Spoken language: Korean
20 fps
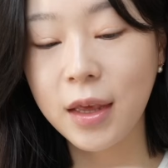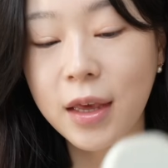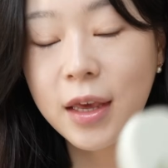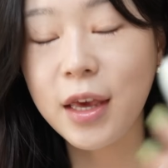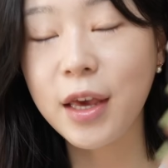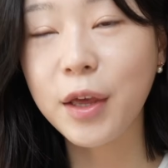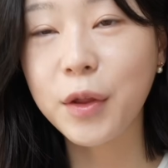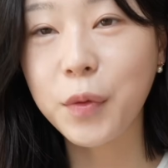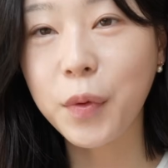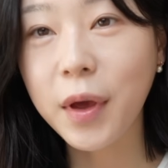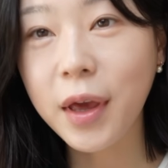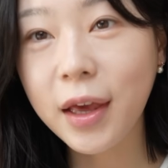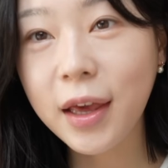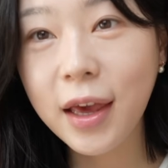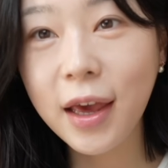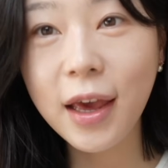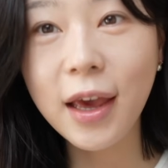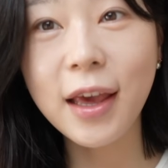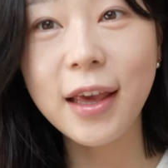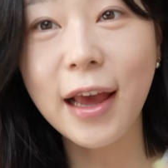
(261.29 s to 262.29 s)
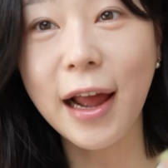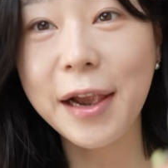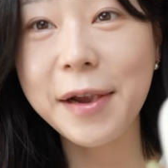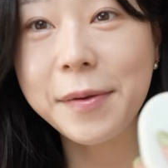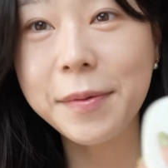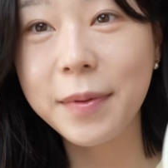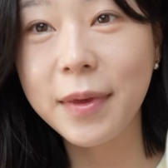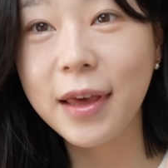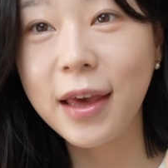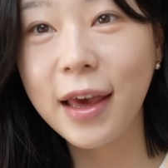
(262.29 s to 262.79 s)
이게 되게
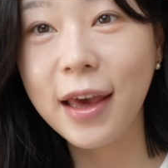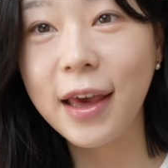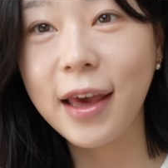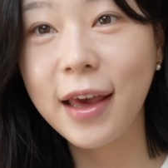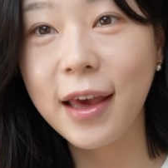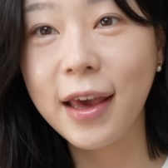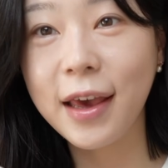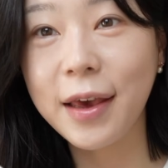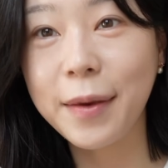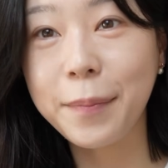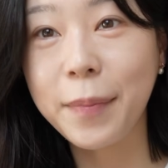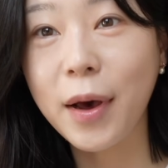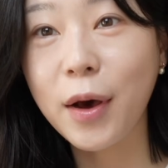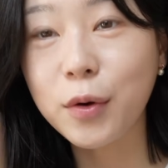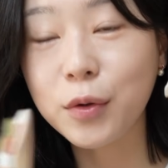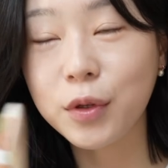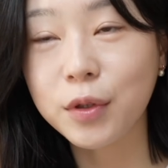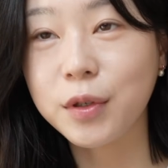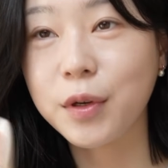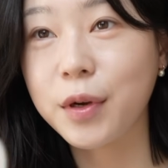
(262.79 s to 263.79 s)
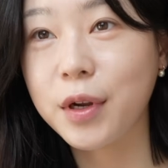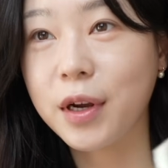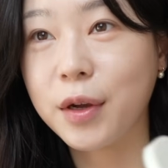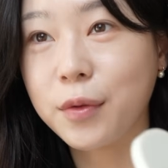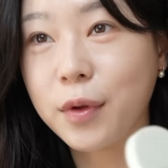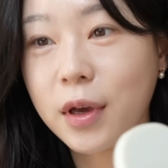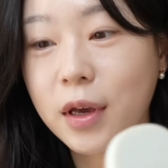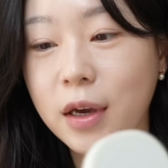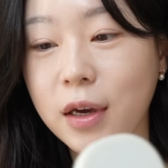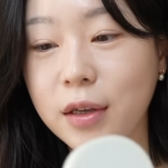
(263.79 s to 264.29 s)
얇게 파우더
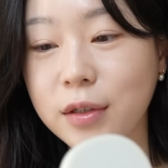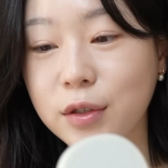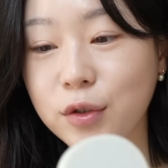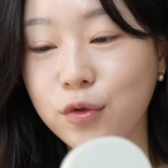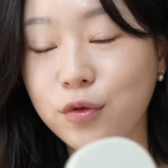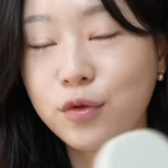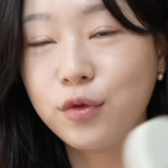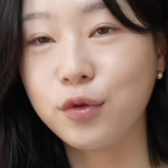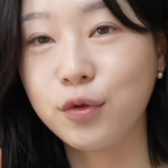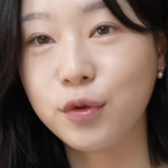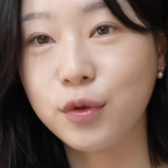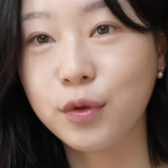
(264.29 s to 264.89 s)
처리가 돼가지고